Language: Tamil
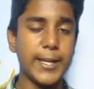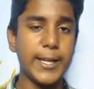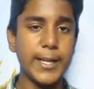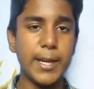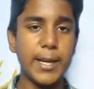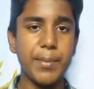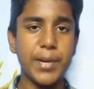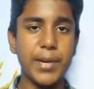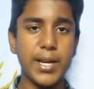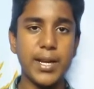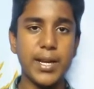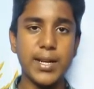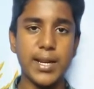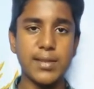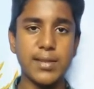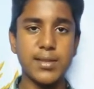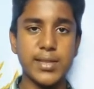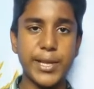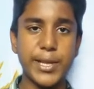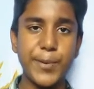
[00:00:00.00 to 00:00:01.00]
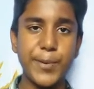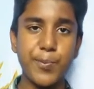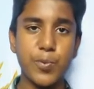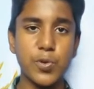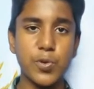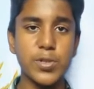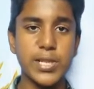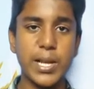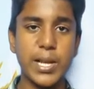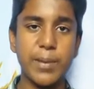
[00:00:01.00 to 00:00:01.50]
என்ன அப்படின்னா நன்சை
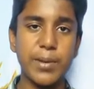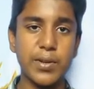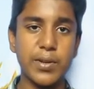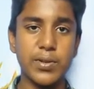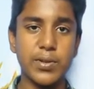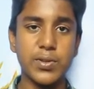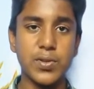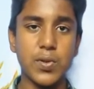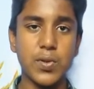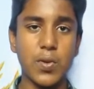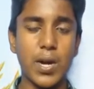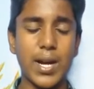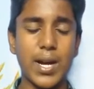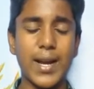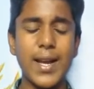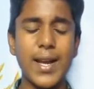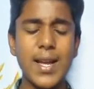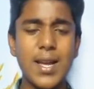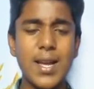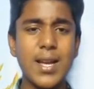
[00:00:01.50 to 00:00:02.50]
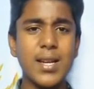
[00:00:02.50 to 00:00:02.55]
புன்சை அப்படின்னு வந்து சொல்லுவாங்க